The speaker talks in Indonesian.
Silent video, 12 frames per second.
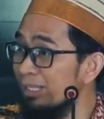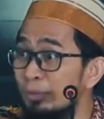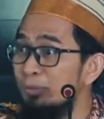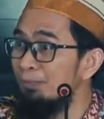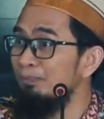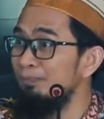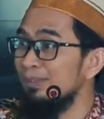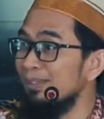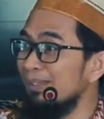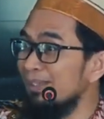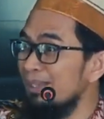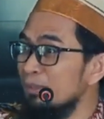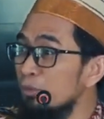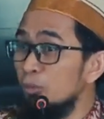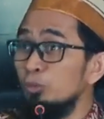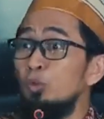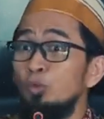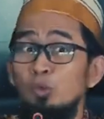Hitung. Terus
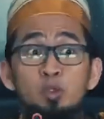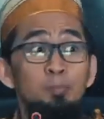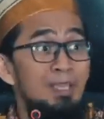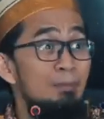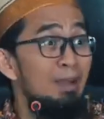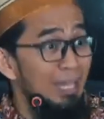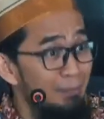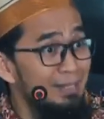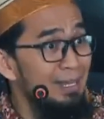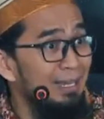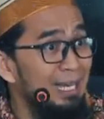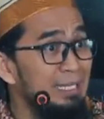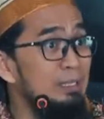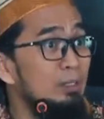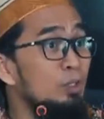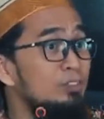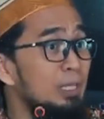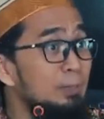untuk nutupnya bagaimana? Kan
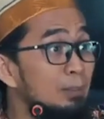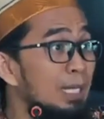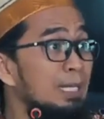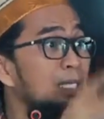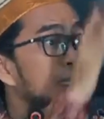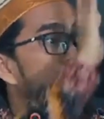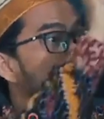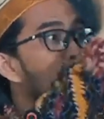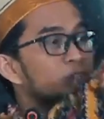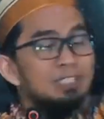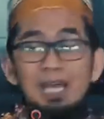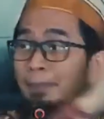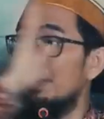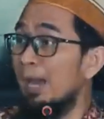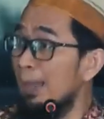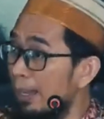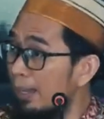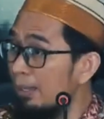konsepnya begini, dosa,
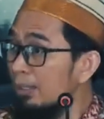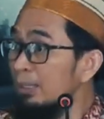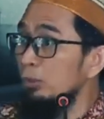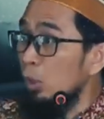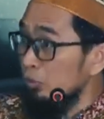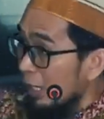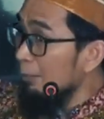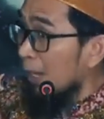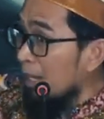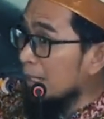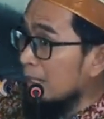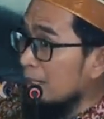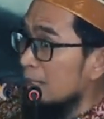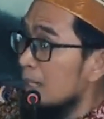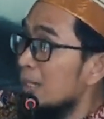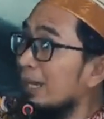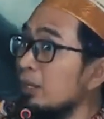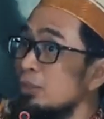pahala dosa pahala.
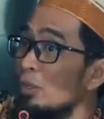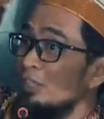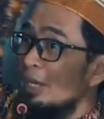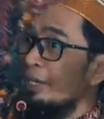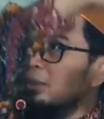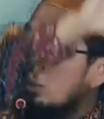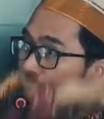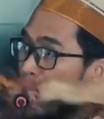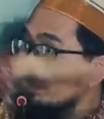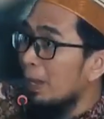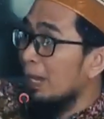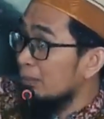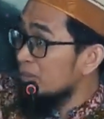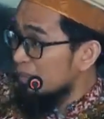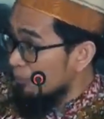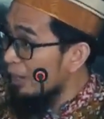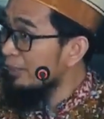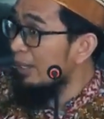Kalau dosa ingin gugur, pahala
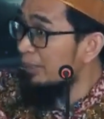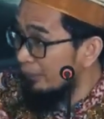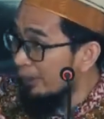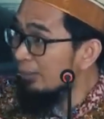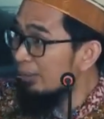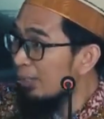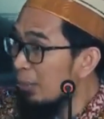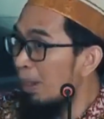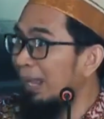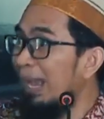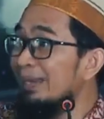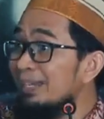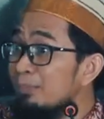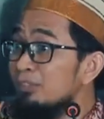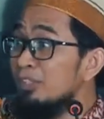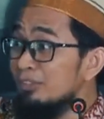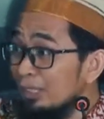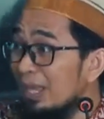mesti banyak, gitu kan? Maka Anda
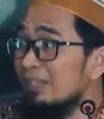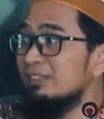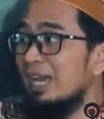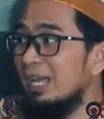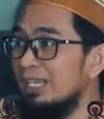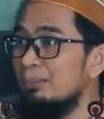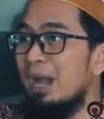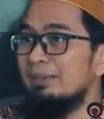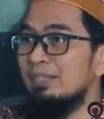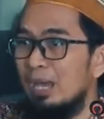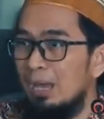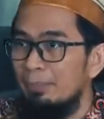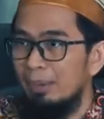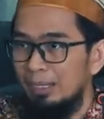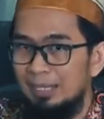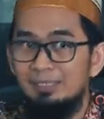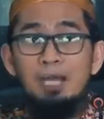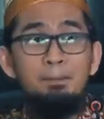mesti cerdas cari banyak
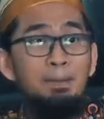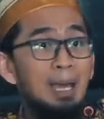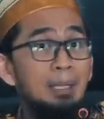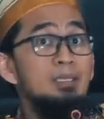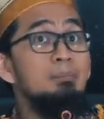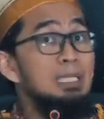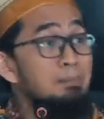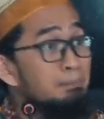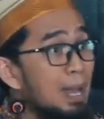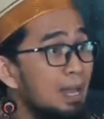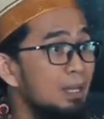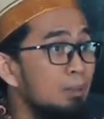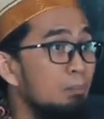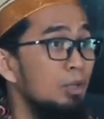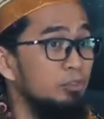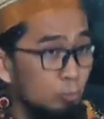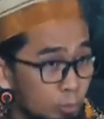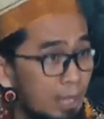amalan yang pahalanya melimpah.
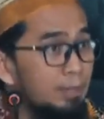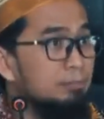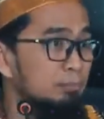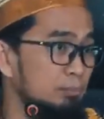Baca Quran.